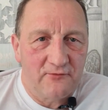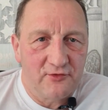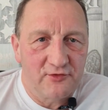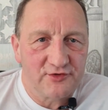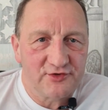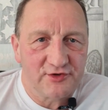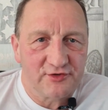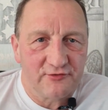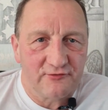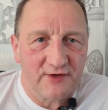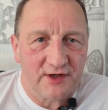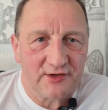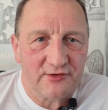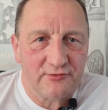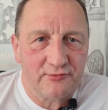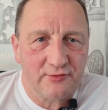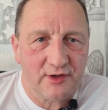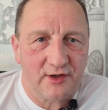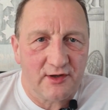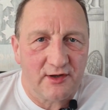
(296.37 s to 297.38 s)

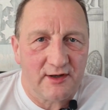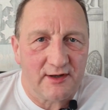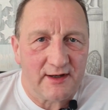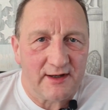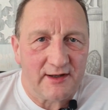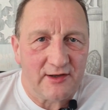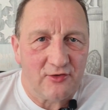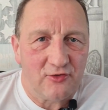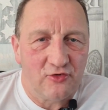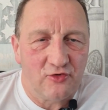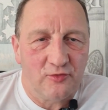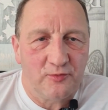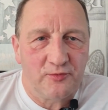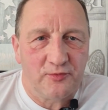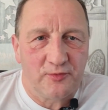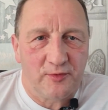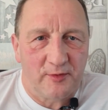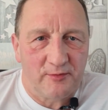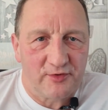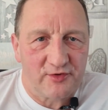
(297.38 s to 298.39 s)
funkcjonowaniu,
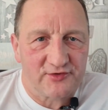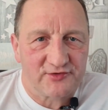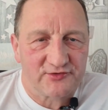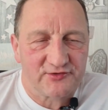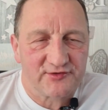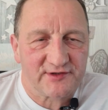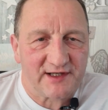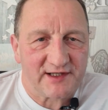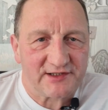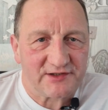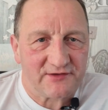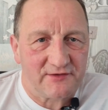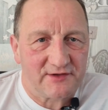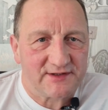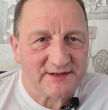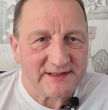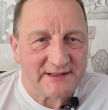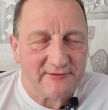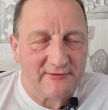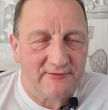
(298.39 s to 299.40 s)
lub po prostu
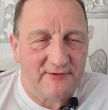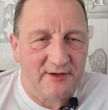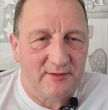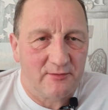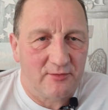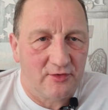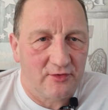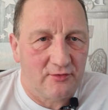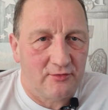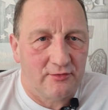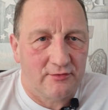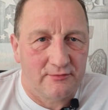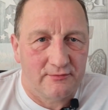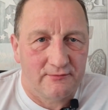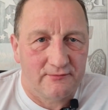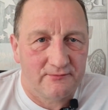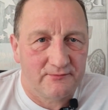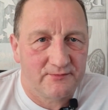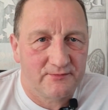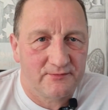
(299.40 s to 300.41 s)
skasować cały film, bo
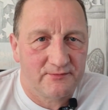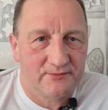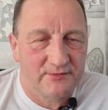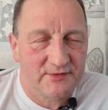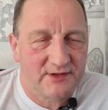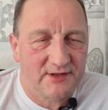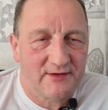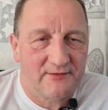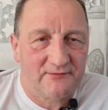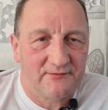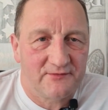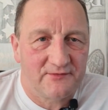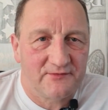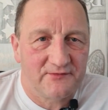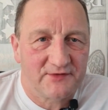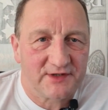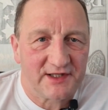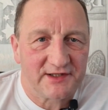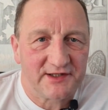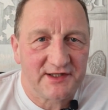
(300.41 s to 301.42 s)
ten,
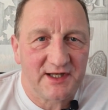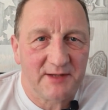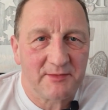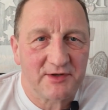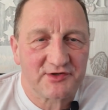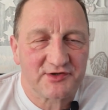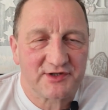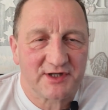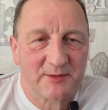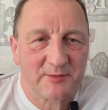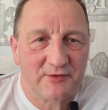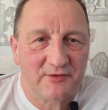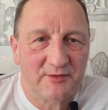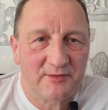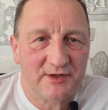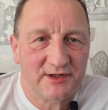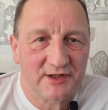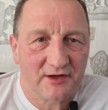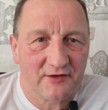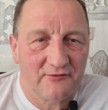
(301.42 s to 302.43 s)
wtedy nie ma, że tak
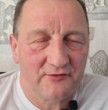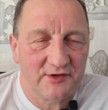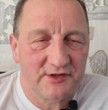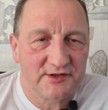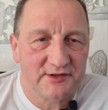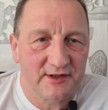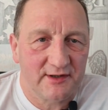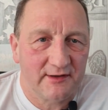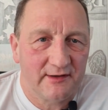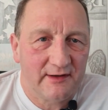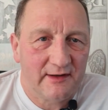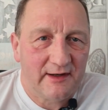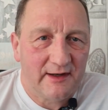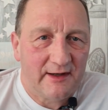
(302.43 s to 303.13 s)
powiem, innego wyjścia.